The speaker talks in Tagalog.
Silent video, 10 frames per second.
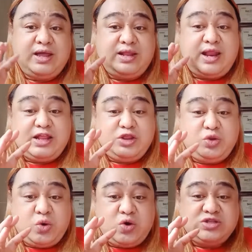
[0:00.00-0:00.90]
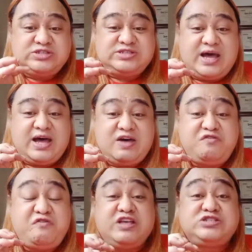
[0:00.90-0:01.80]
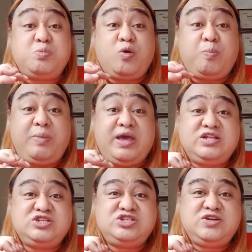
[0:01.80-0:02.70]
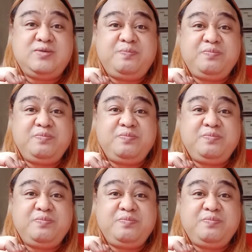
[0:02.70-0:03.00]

na nandoon sa Facebook page.